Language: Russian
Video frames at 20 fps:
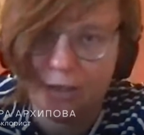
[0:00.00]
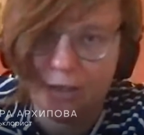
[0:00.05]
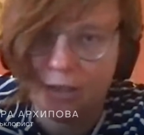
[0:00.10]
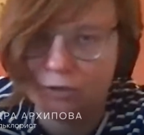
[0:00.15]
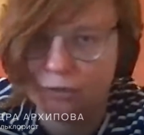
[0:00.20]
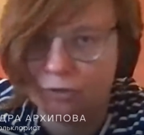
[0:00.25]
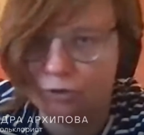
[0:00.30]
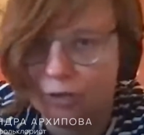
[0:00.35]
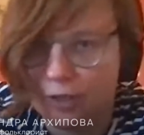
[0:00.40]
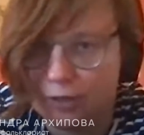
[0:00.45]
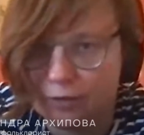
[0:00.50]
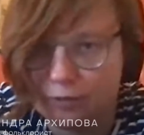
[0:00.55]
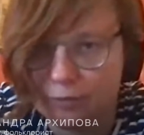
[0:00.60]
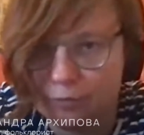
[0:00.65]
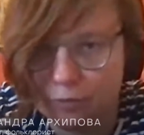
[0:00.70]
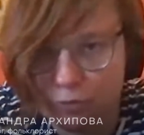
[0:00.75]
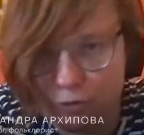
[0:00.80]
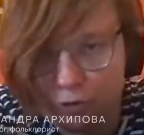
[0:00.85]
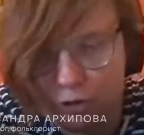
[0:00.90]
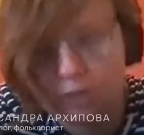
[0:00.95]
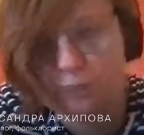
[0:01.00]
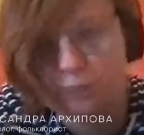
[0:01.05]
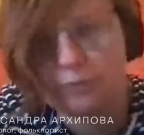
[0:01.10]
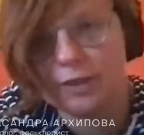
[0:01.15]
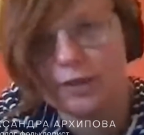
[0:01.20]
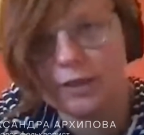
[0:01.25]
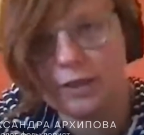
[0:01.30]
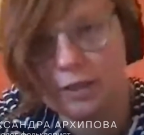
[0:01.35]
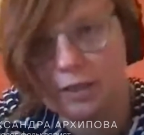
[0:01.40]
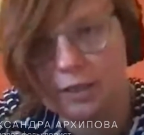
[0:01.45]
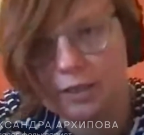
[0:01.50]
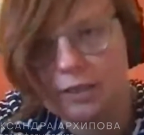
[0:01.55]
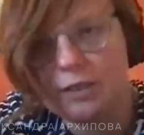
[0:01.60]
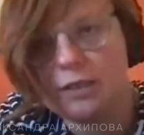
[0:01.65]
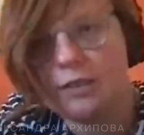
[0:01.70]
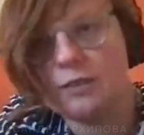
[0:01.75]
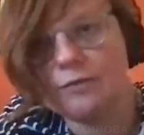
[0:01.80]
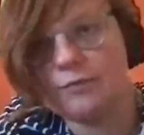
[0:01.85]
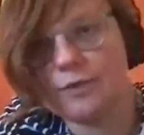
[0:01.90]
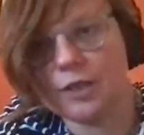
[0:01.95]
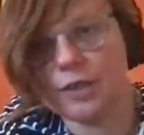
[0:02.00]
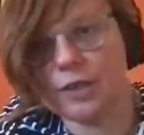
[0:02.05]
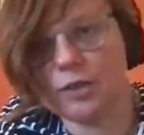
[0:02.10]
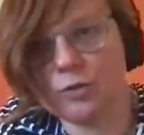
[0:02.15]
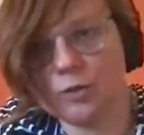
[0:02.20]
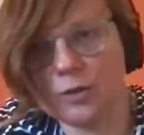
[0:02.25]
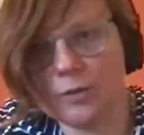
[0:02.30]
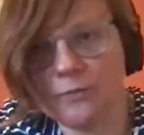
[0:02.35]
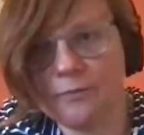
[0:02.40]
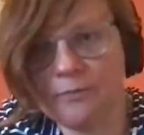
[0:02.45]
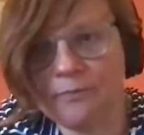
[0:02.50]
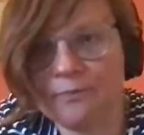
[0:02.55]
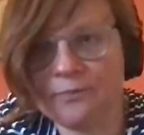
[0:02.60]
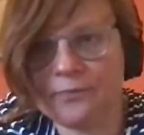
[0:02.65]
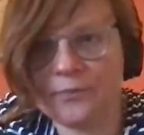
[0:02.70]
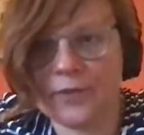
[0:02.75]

государство будущего, океания, в котором,